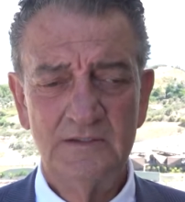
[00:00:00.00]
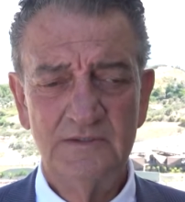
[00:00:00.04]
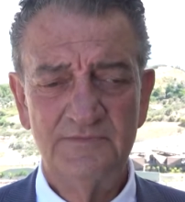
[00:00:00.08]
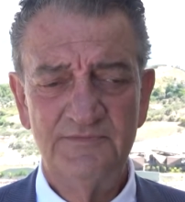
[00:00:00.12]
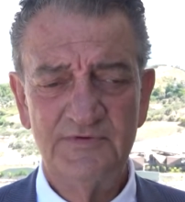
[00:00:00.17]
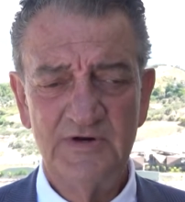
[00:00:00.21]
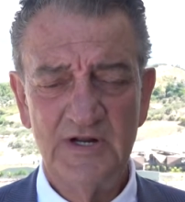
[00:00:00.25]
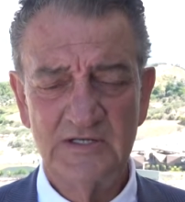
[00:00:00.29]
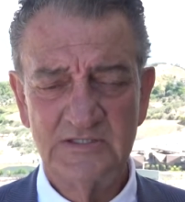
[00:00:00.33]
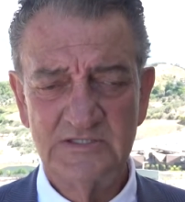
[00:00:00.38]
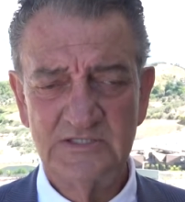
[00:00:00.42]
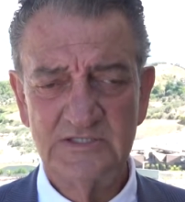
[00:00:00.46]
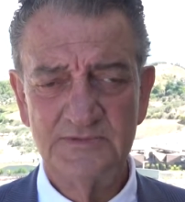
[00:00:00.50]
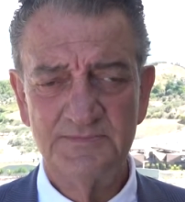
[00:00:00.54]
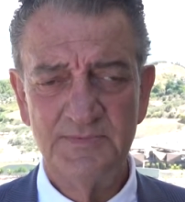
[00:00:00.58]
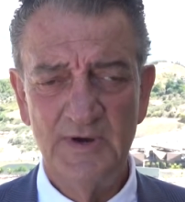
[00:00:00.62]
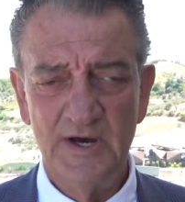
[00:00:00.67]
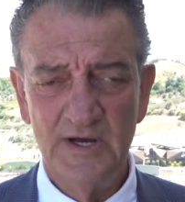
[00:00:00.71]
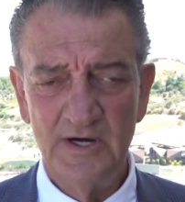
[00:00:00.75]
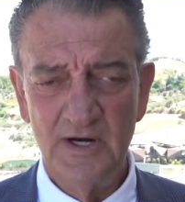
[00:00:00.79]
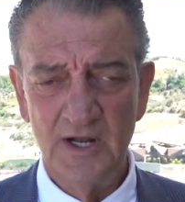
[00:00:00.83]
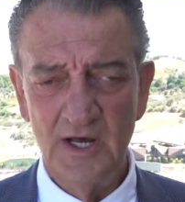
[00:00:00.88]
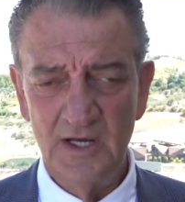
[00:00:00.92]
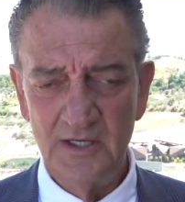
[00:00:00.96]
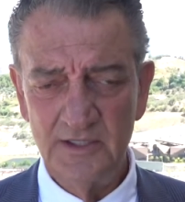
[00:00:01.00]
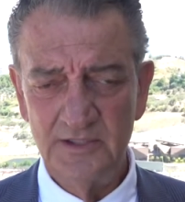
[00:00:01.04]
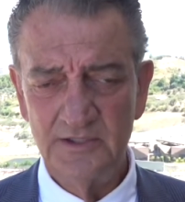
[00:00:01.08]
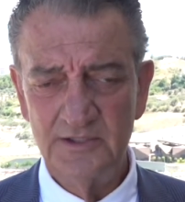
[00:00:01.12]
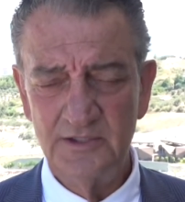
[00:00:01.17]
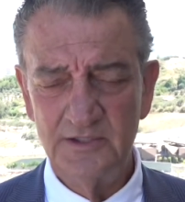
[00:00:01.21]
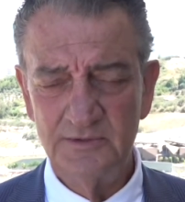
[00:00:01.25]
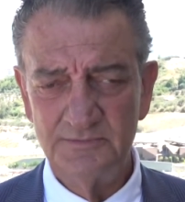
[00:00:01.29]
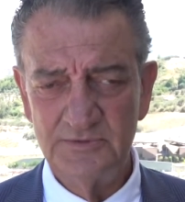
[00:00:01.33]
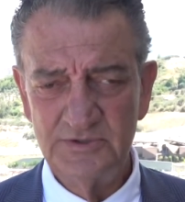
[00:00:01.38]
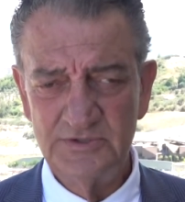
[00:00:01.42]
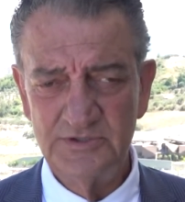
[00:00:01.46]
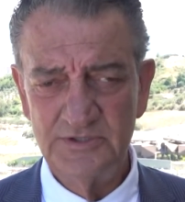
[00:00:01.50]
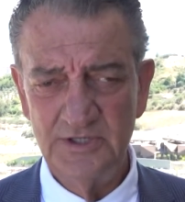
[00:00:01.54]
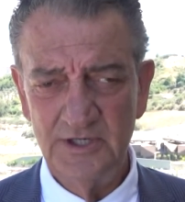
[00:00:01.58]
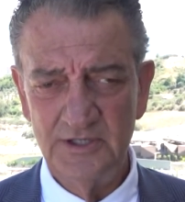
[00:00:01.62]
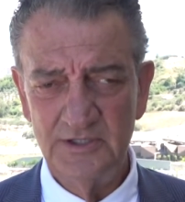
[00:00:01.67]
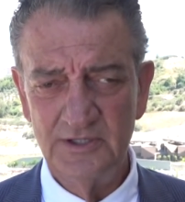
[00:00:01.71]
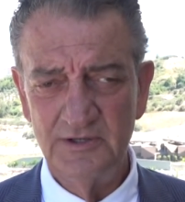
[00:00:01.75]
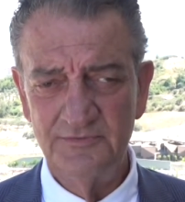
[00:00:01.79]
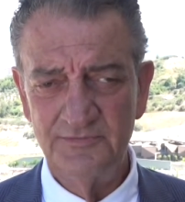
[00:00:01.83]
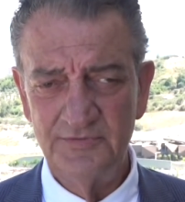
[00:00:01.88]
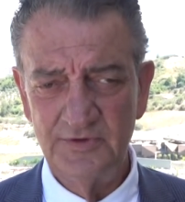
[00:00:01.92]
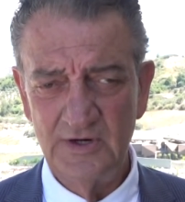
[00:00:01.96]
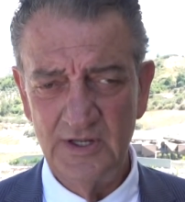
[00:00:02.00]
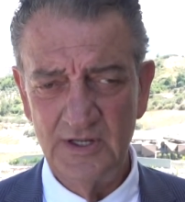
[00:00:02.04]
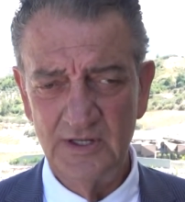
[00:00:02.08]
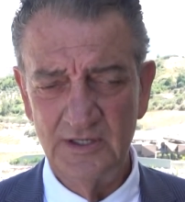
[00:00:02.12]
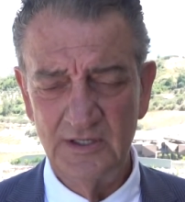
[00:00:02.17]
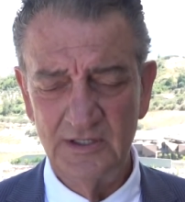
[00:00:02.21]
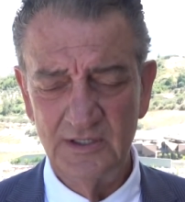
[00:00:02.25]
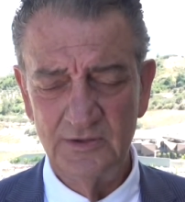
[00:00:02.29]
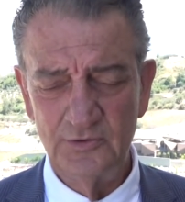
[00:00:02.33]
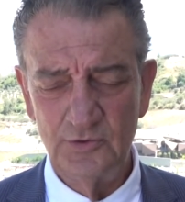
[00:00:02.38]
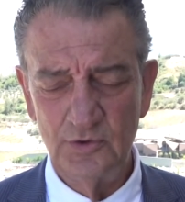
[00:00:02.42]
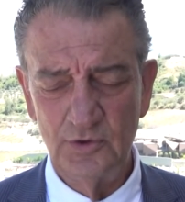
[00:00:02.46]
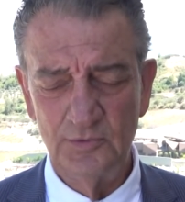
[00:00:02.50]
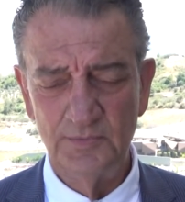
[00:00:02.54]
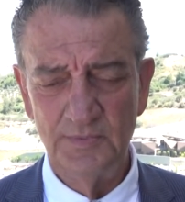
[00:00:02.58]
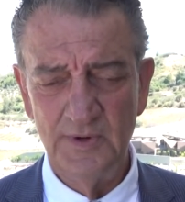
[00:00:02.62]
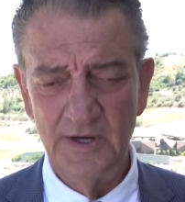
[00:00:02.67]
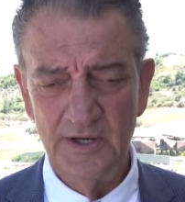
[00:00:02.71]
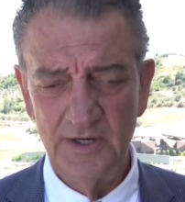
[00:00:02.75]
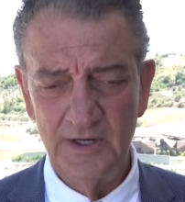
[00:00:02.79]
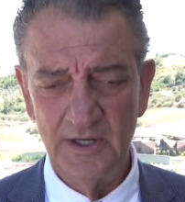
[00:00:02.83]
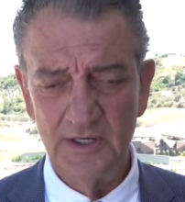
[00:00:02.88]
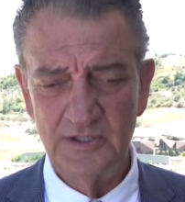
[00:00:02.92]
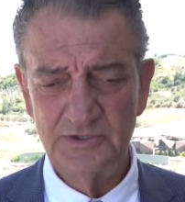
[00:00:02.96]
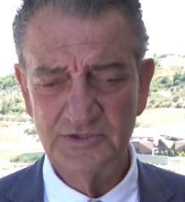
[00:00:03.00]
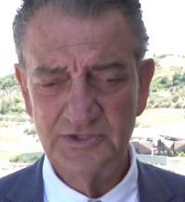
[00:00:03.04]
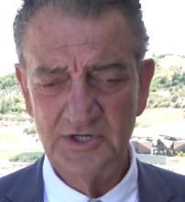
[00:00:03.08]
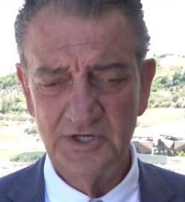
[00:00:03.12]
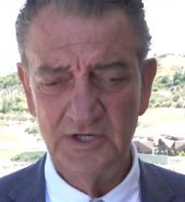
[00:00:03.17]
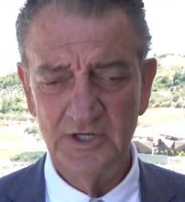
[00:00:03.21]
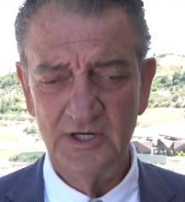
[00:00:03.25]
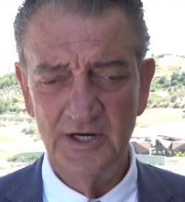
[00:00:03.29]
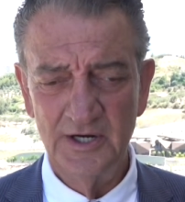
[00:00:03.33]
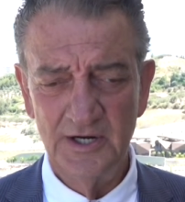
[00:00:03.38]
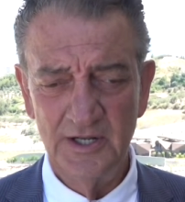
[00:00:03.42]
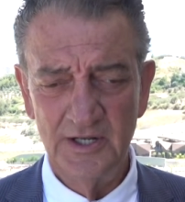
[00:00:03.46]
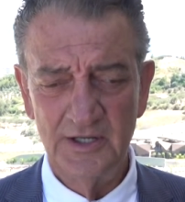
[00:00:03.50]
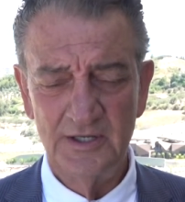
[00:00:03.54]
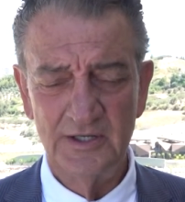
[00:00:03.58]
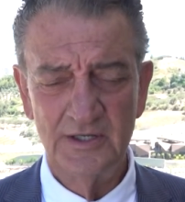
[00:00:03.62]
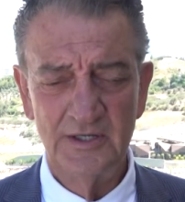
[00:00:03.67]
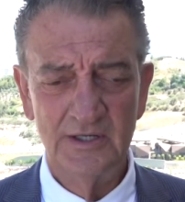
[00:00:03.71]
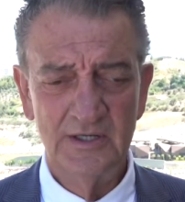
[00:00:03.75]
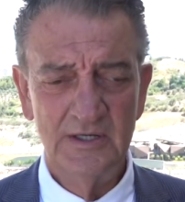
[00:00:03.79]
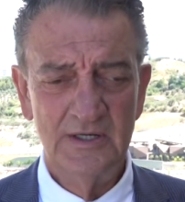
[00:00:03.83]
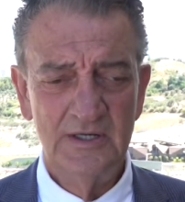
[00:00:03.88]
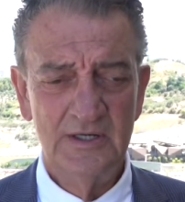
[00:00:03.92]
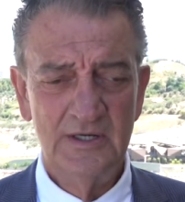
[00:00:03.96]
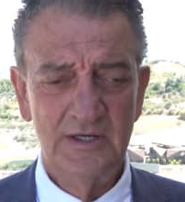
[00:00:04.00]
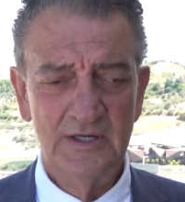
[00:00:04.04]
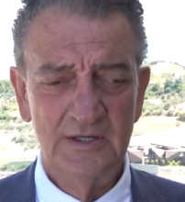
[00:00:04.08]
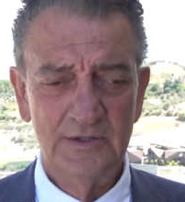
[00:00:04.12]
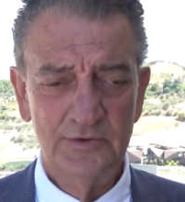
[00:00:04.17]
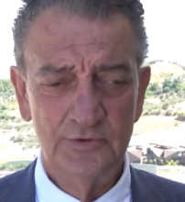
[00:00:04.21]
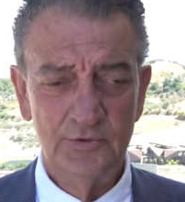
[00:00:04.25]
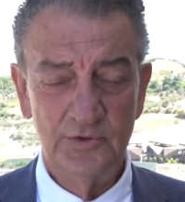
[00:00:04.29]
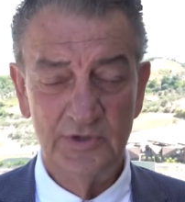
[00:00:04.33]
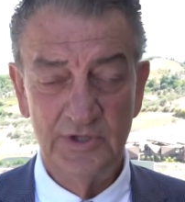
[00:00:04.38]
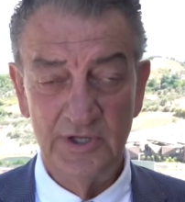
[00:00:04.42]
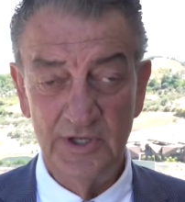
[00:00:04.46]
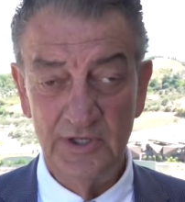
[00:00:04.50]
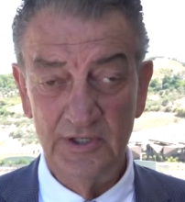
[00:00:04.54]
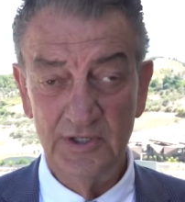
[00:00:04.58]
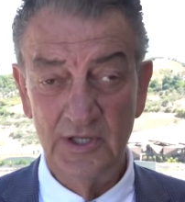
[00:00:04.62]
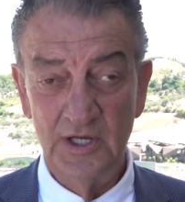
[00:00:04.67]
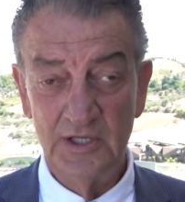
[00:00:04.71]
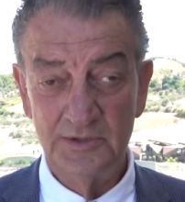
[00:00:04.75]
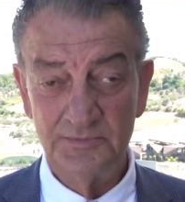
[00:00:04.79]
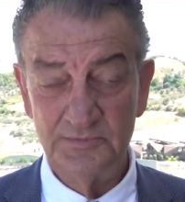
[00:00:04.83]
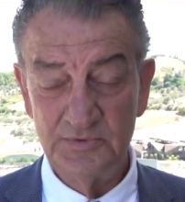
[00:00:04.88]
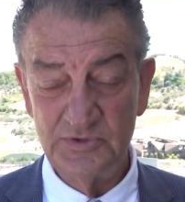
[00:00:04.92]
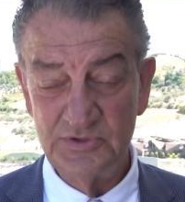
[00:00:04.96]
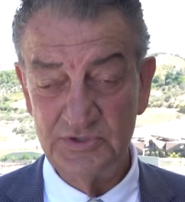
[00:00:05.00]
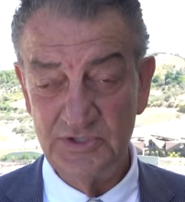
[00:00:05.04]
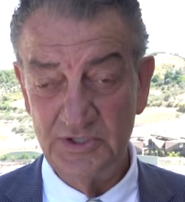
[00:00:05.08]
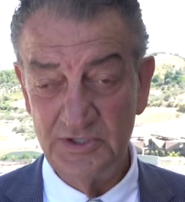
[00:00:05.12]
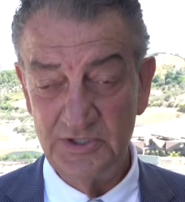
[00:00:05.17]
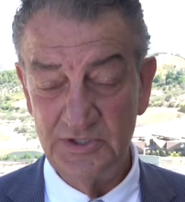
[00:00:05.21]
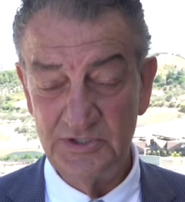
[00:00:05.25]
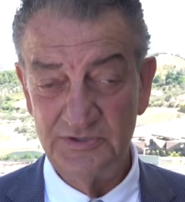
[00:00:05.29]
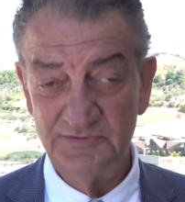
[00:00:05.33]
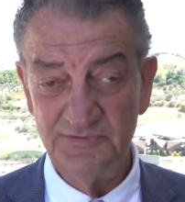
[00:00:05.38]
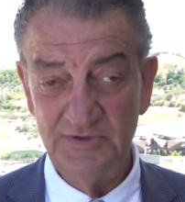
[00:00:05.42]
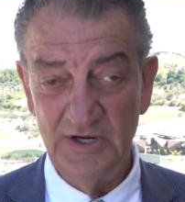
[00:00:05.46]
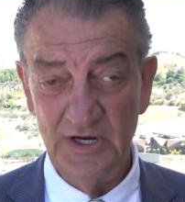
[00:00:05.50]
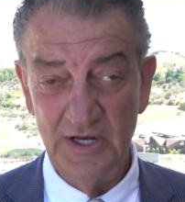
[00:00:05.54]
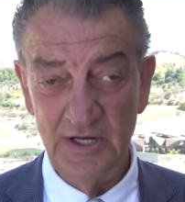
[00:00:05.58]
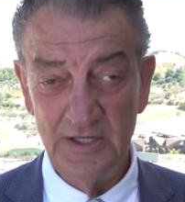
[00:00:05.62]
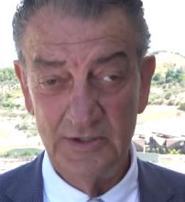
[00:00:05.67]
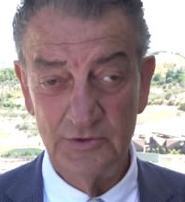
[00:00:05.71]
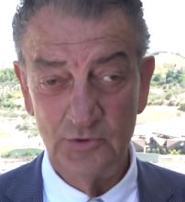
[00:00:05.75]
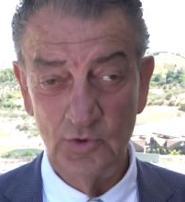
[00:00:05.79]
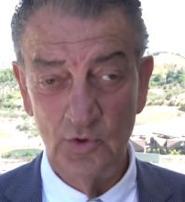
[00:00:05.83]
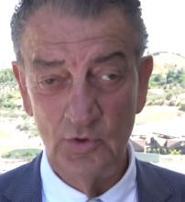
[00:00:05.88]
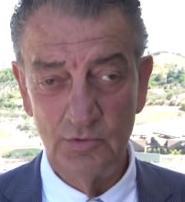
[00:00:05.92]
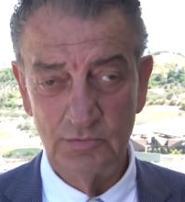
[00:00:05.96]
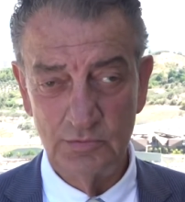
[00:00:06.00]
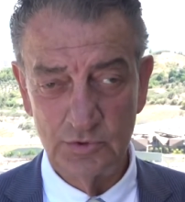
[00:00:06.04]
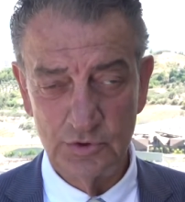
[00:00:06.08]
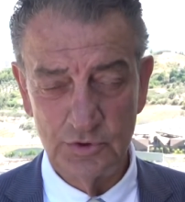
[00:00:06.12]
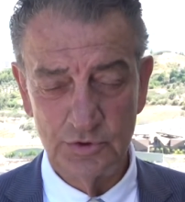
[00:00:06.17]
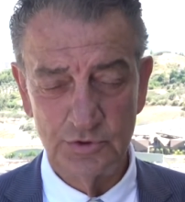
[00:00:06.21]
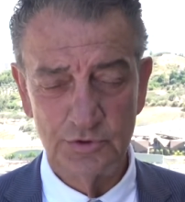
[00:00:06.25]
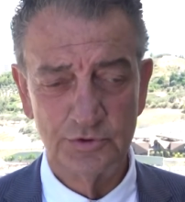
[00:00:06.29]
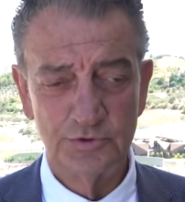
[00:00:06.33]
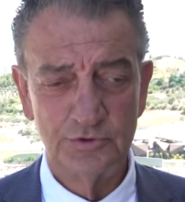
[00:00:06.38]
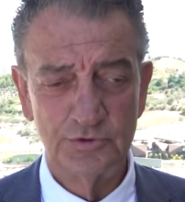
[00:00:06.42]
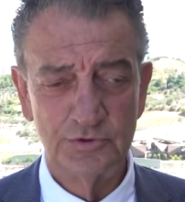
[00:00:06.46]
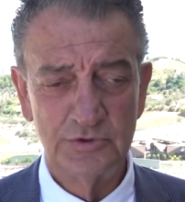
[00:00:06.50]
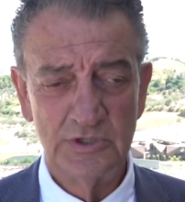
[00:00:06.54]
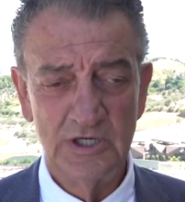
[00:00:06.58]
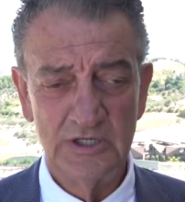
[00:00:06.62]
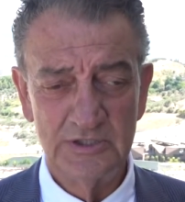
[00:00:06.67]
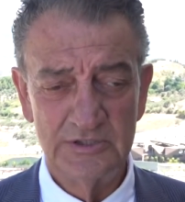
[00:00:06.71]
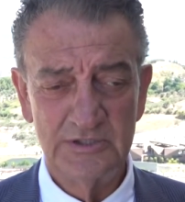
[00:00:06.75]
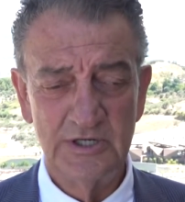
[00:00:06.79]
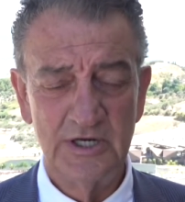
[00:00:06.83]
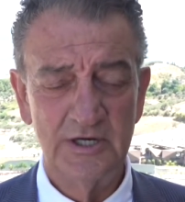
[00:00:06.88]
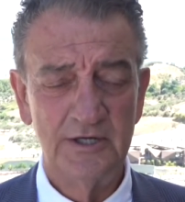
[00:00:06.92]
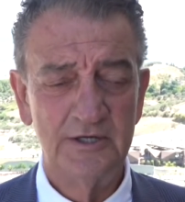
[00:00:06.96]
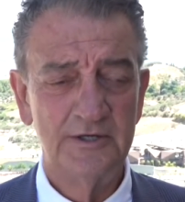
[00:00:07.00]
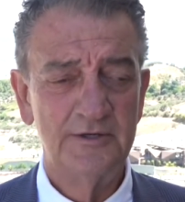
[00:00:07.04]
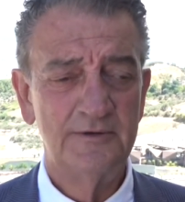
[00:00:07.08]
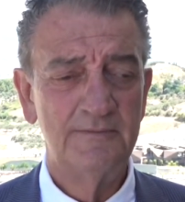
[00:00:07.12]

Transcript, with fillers: Fransız bayrağı indirilmiş yerine Fran e, Türk bayrağı çekilerek Türkiye'nin 67. vilayeti olmuştur Hatay.